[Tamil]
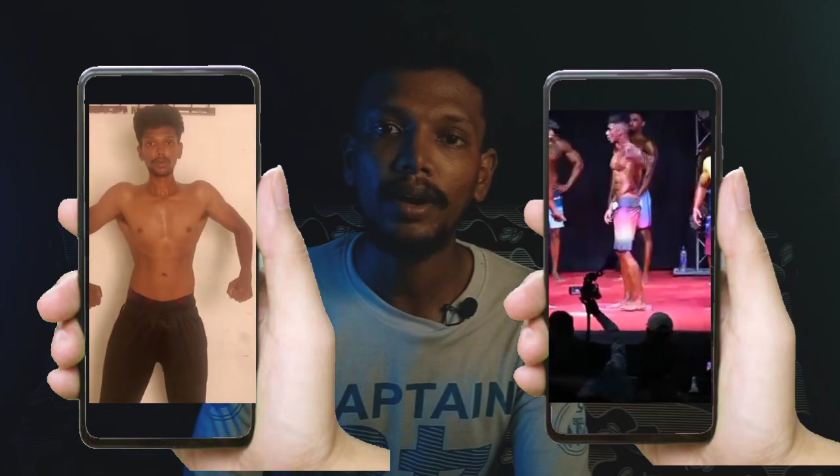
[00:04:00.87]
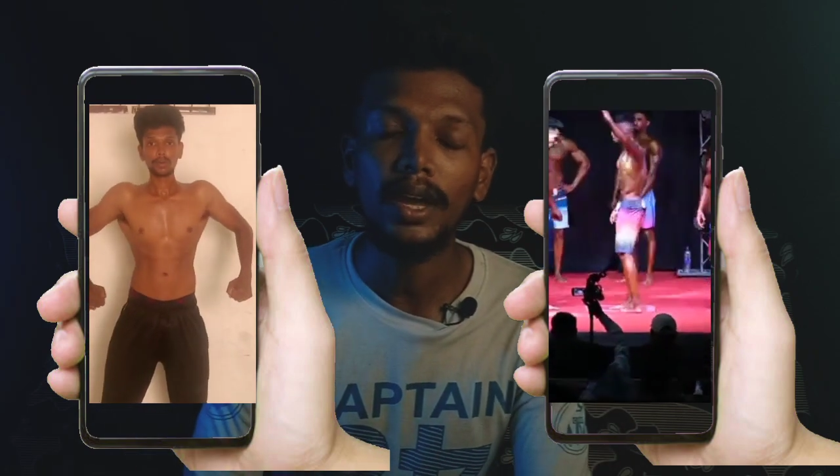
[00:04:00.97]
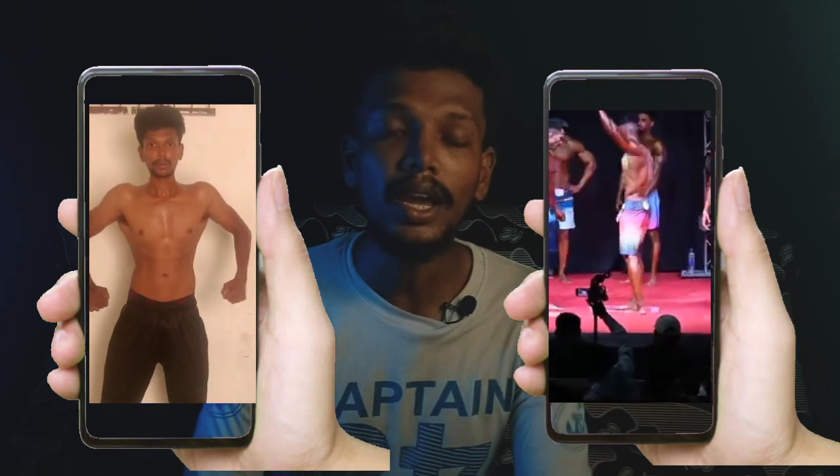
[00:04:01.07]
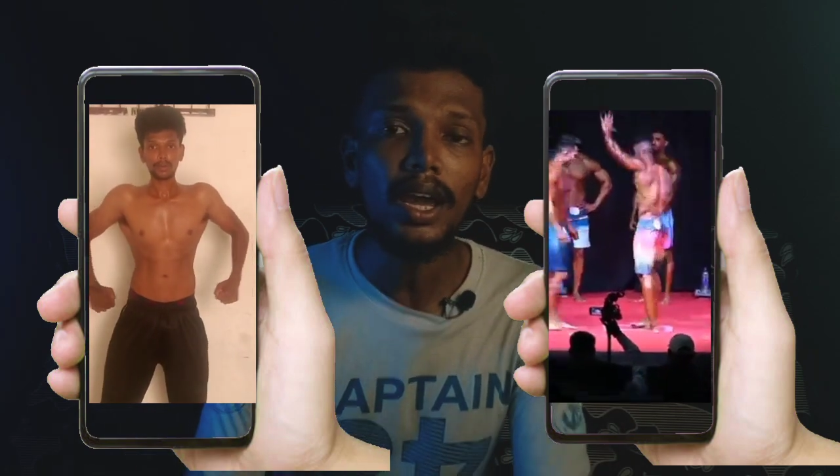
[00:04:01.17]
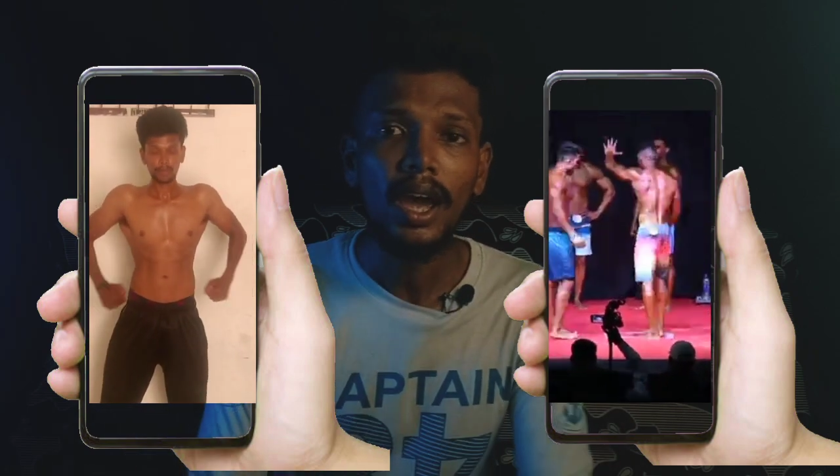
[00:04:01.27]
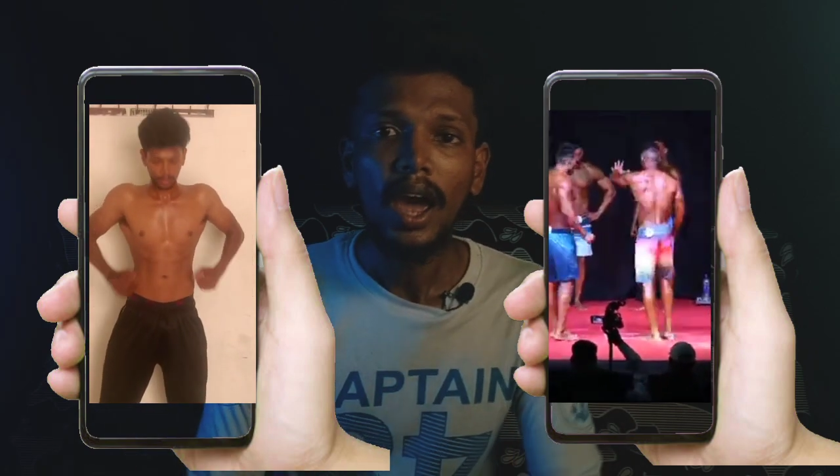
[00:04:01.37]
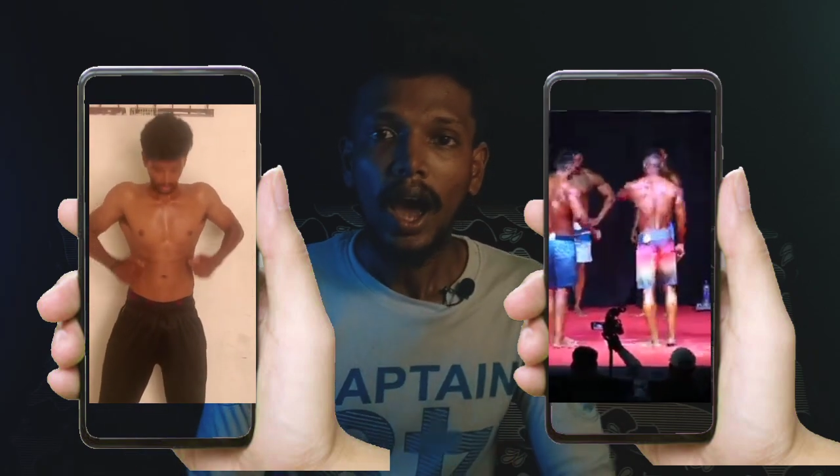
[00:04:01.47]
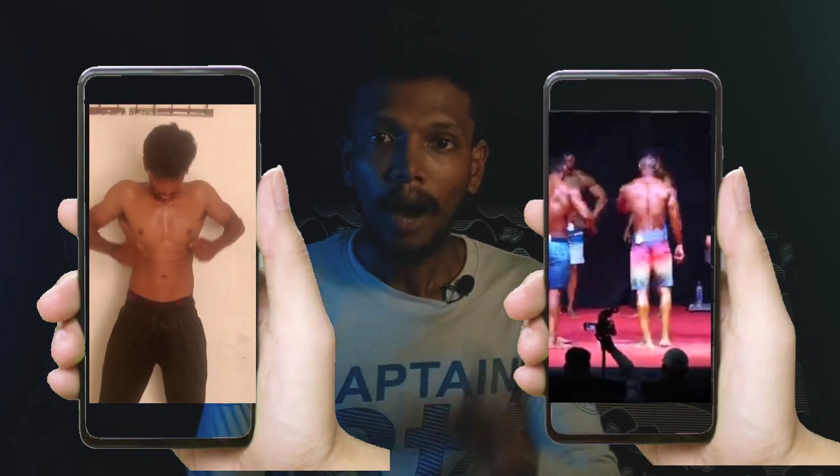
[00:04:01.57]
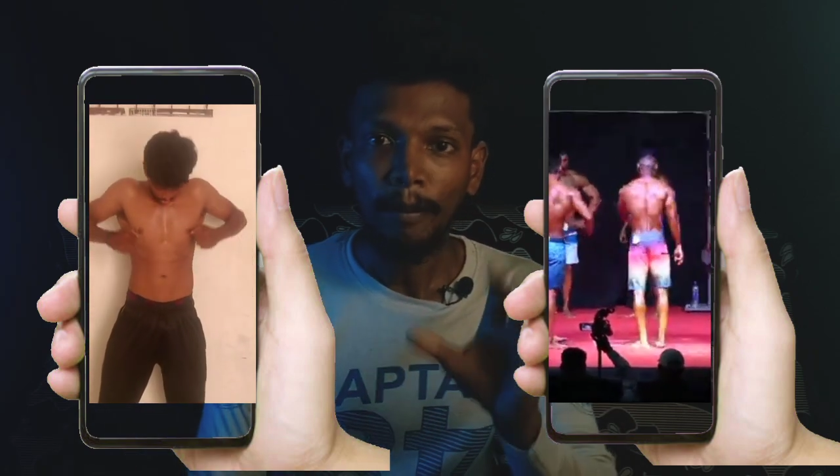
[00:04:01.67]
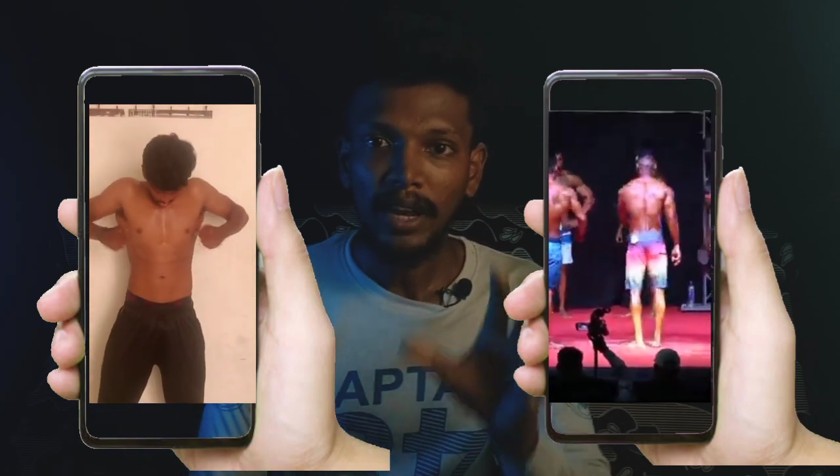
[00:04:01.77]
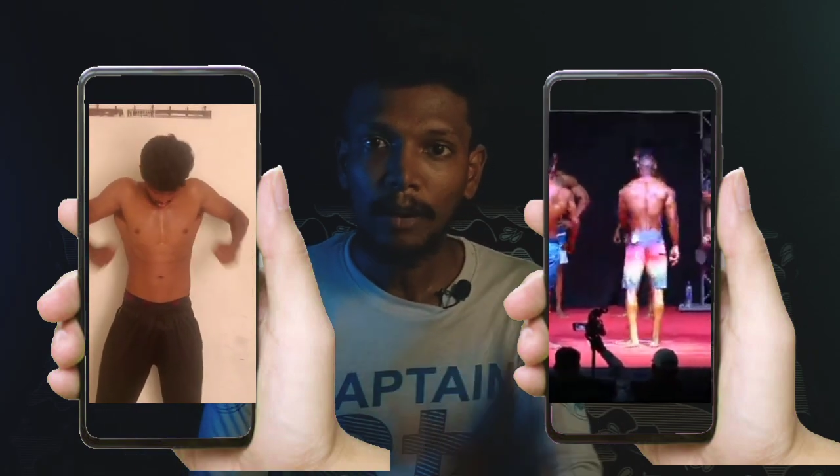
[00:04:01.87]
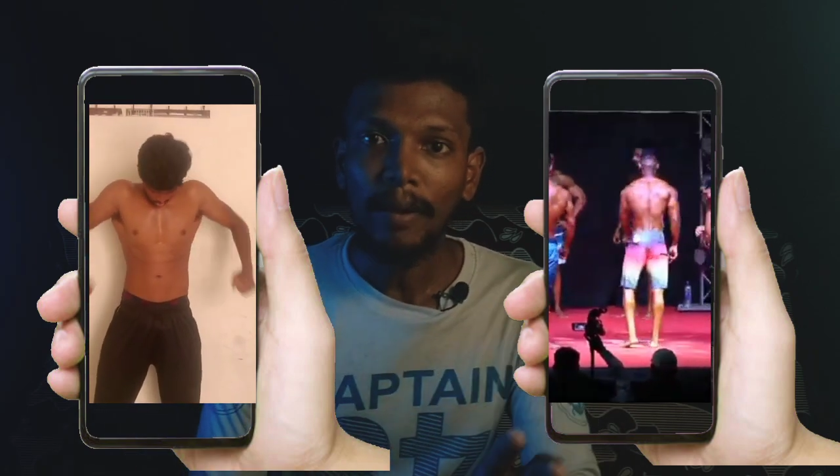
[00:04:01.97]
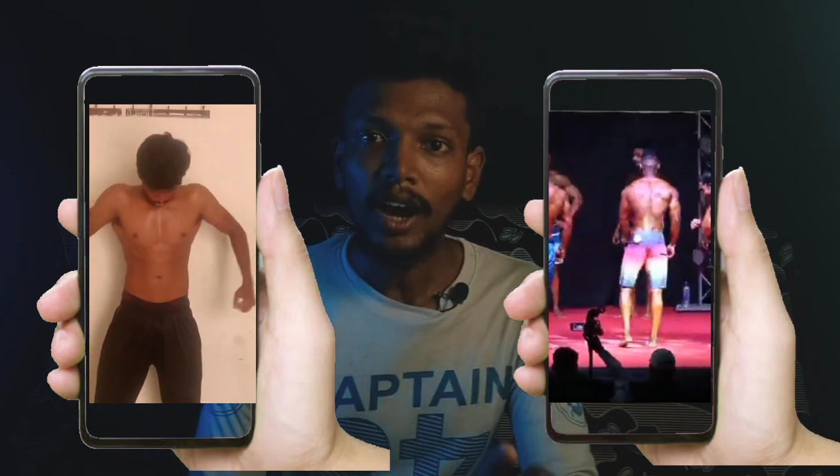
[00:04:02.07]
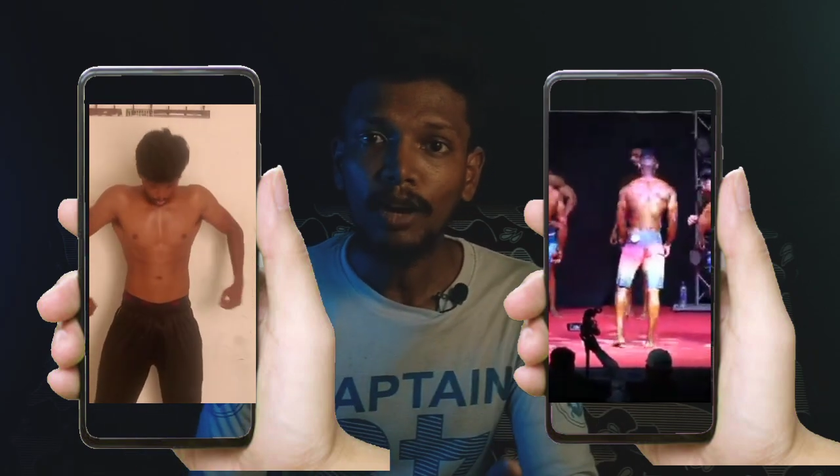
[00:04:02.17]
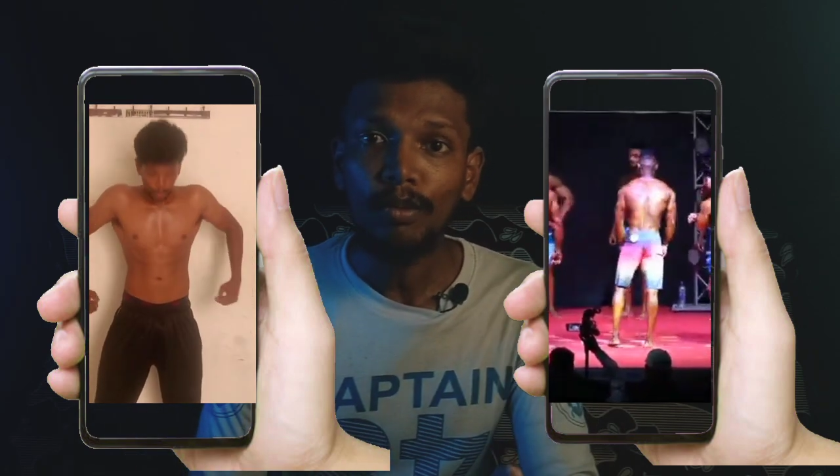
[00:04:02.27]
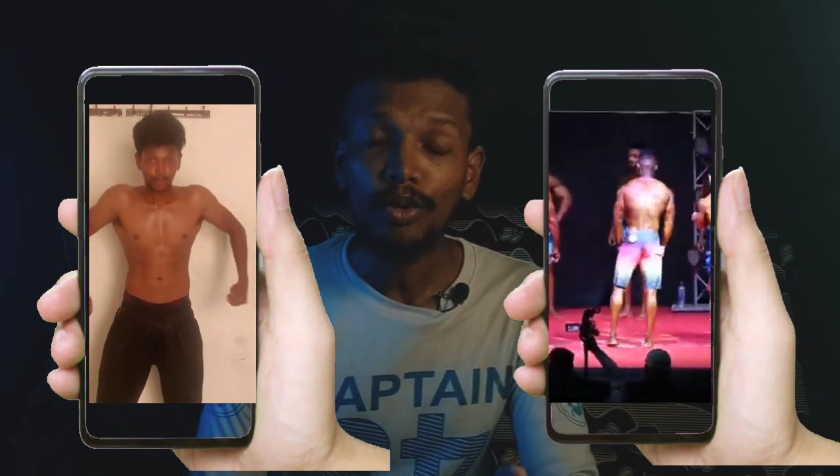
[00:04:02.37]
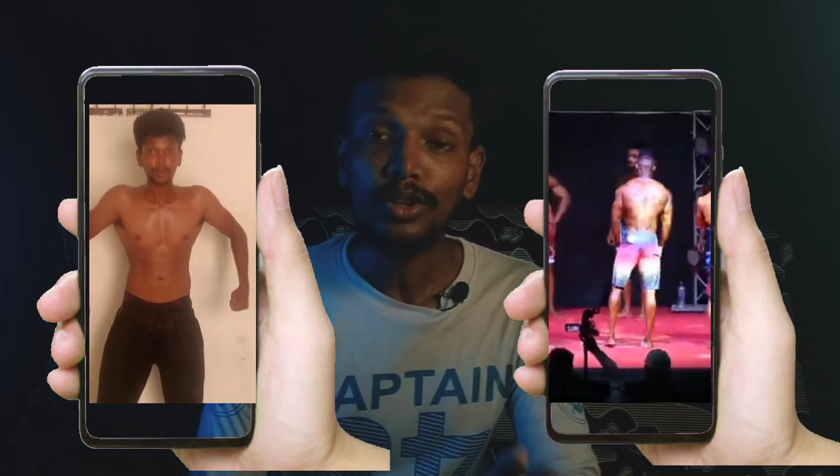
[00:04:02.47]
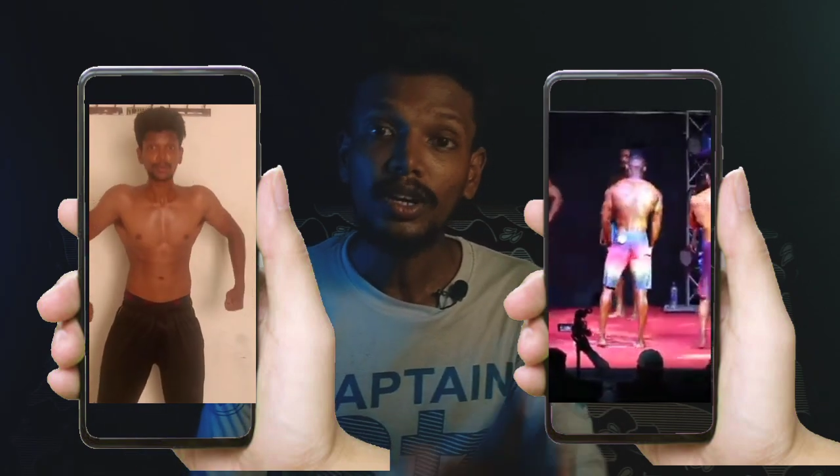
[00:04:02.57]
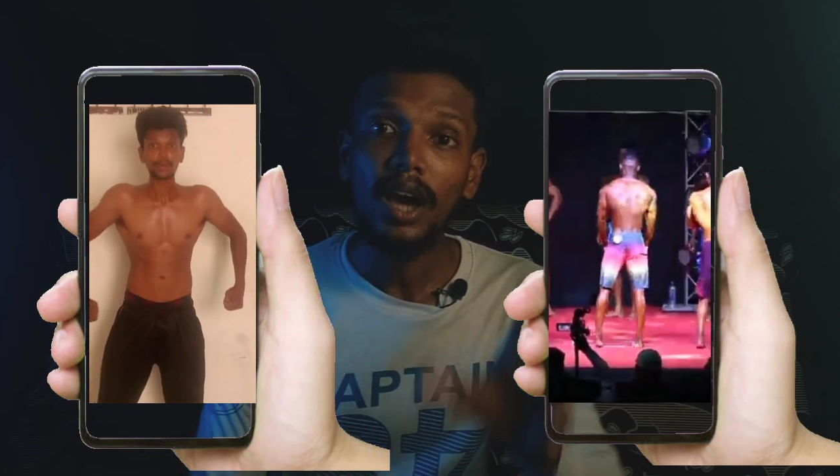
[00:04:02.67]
பண்ணி அப்போ நீங்கள் பார்க்கும்போது